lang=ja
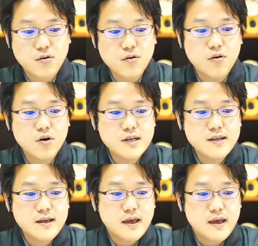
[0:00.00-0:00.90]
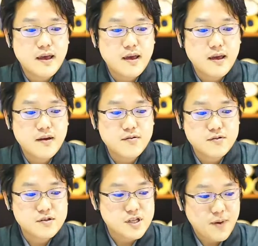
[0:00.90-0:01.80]
を、えー、
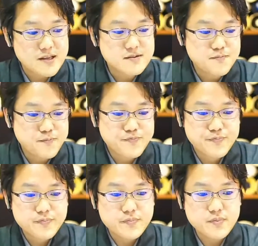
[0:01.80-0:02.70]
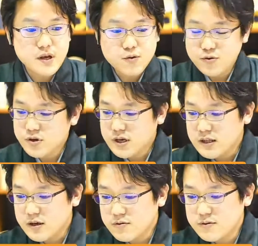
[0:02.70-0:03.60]
写してます。この着
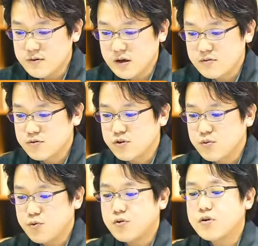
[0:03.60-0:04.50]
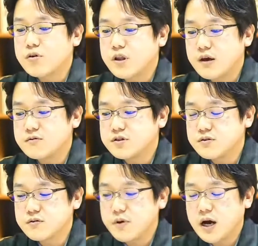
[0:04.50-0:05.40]
方教室がとても好評で、うち
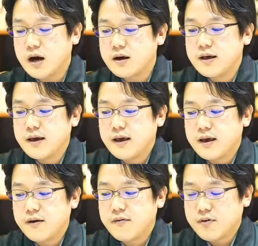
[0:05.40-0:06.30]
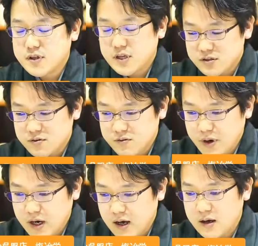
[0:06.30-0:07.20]
の妻が、えー、私の
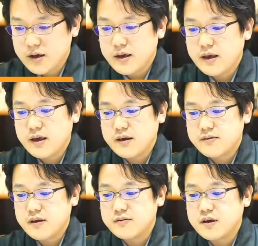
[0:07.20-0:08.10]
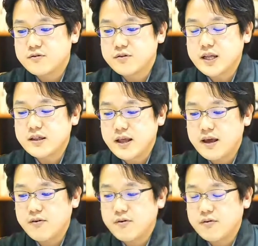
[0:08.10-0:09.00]
妻が、えー、先生となっ
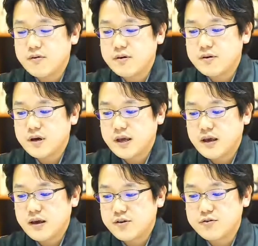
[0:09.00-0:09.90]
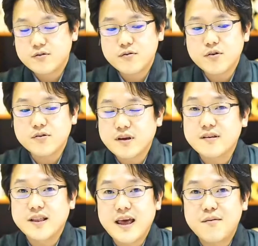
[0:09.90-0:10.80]
てえー、教室をさ
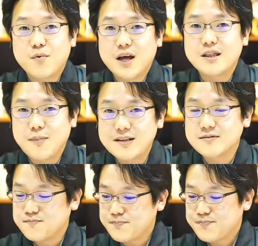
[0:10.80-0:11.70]
せてもらってます。